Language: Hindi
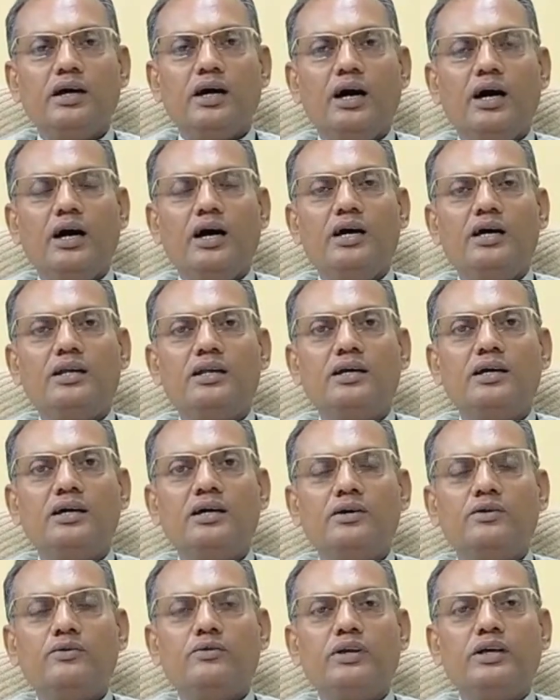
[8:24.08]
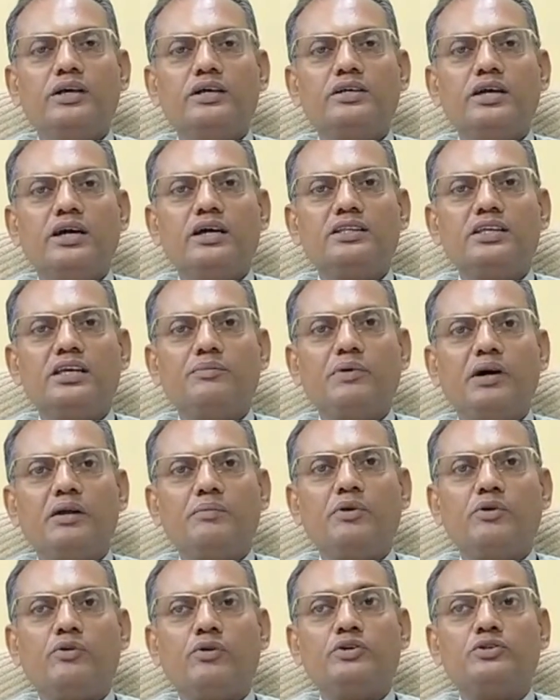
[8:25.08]
और उनकी सेहत के बारे
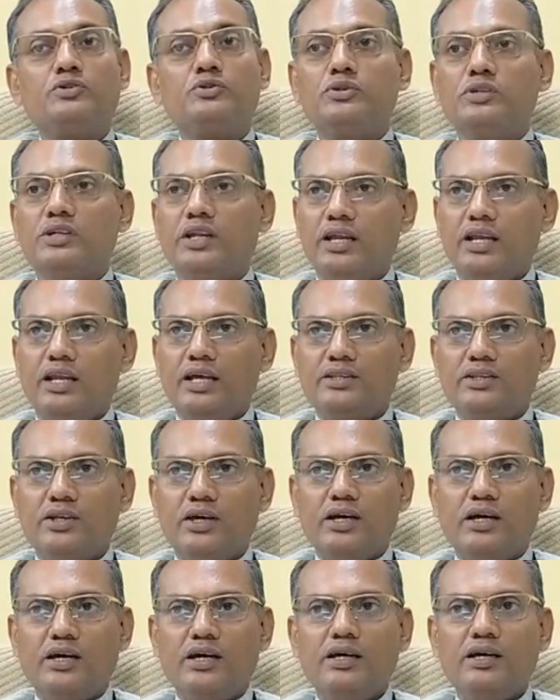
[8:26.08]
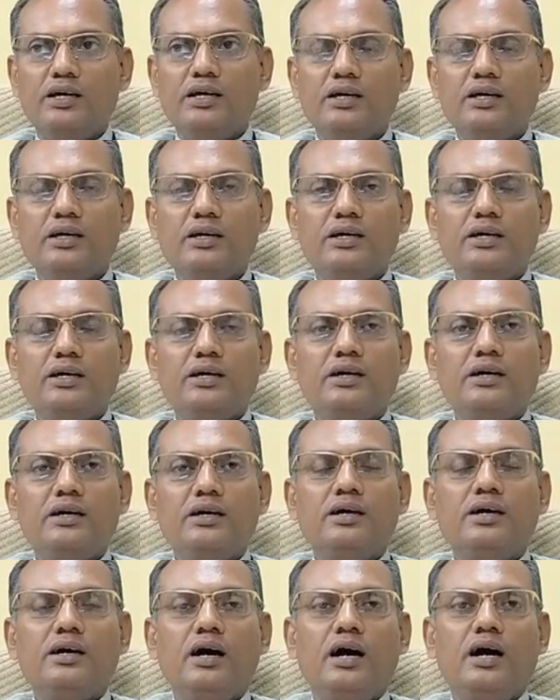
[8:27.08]
में कोई सुध नहीं लेते
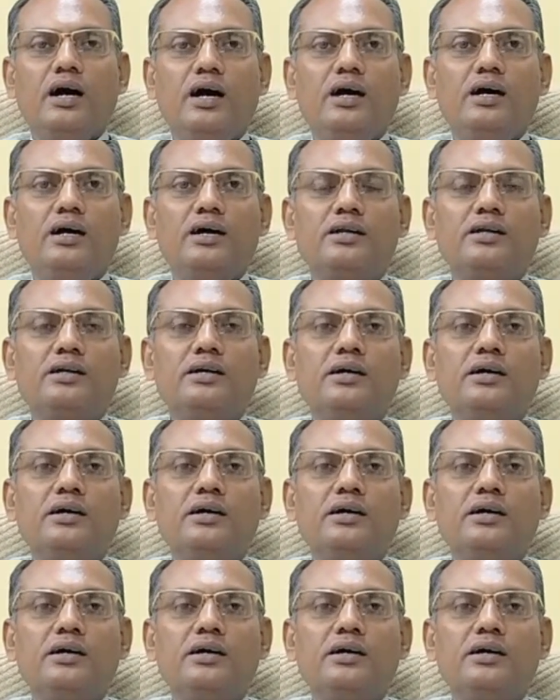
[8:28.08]
हैं और